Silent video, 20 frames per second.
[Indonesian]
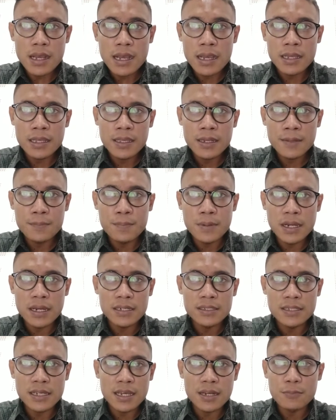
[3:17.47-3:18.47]
akhiri
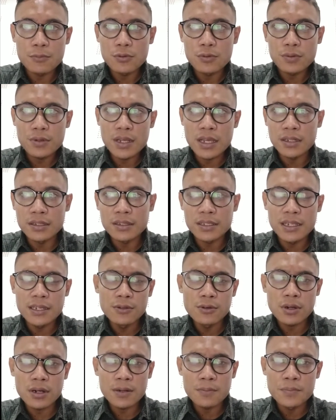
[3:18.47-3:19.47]
pekerjaanmu, dan
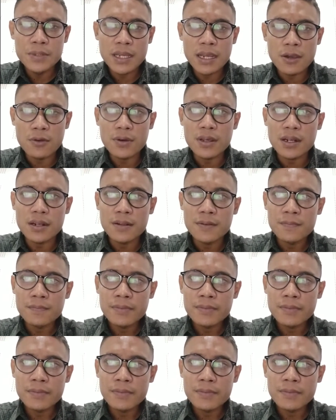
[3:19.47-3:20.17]
tidur lebih awal.